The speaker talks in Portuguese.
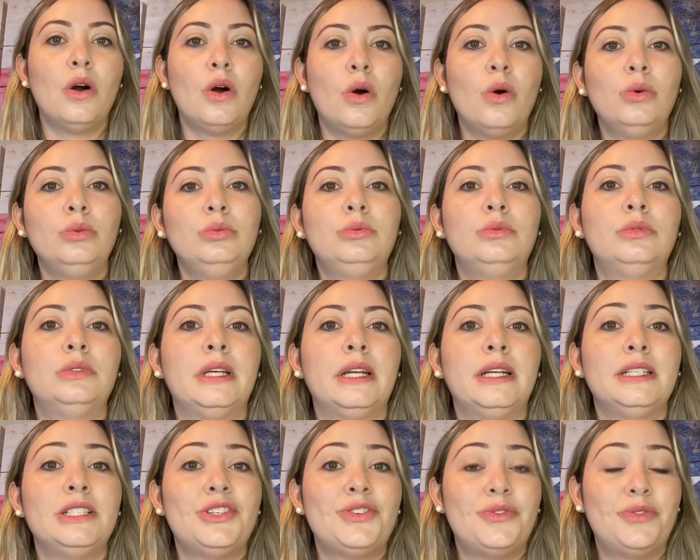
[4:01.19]

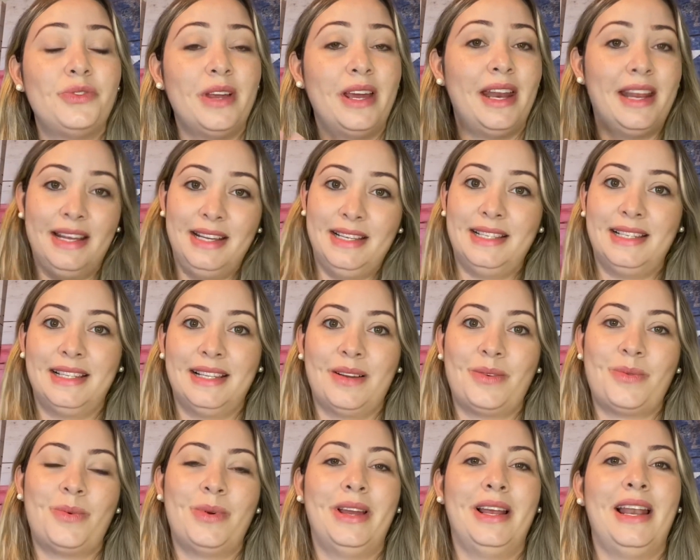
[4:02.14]
Outra diferença
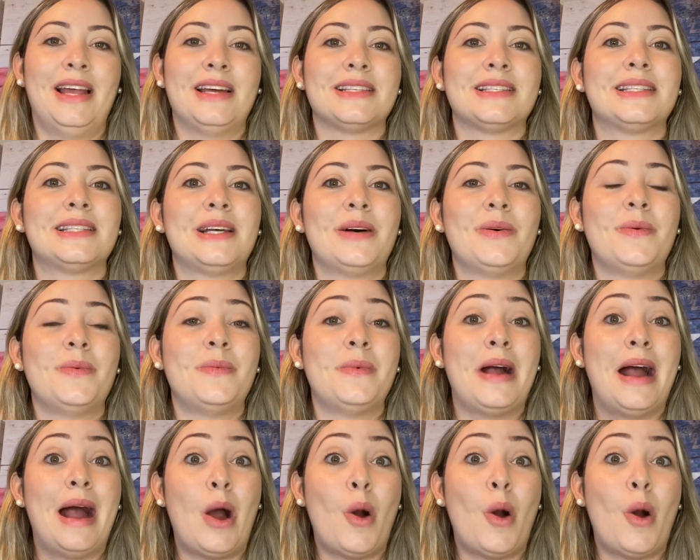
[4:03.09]
com relação